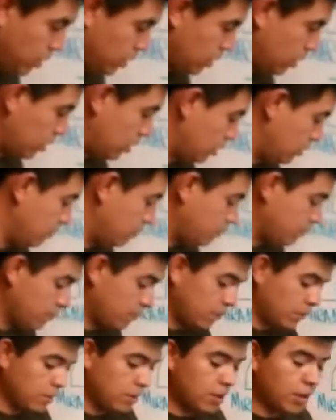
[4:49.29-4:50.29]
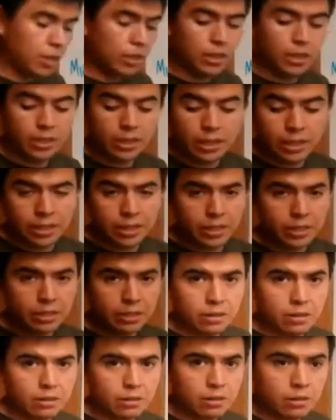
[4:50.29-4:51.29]
en el, en el taller
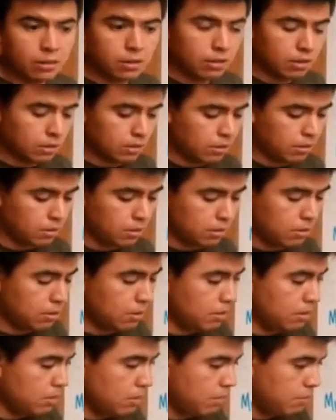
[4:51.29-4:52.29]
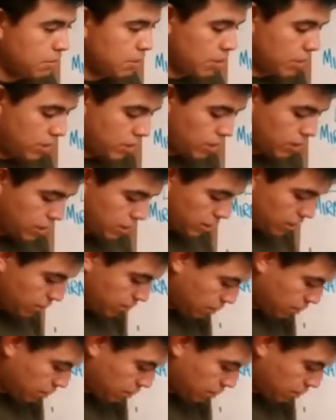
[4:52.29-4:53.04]
para que les quede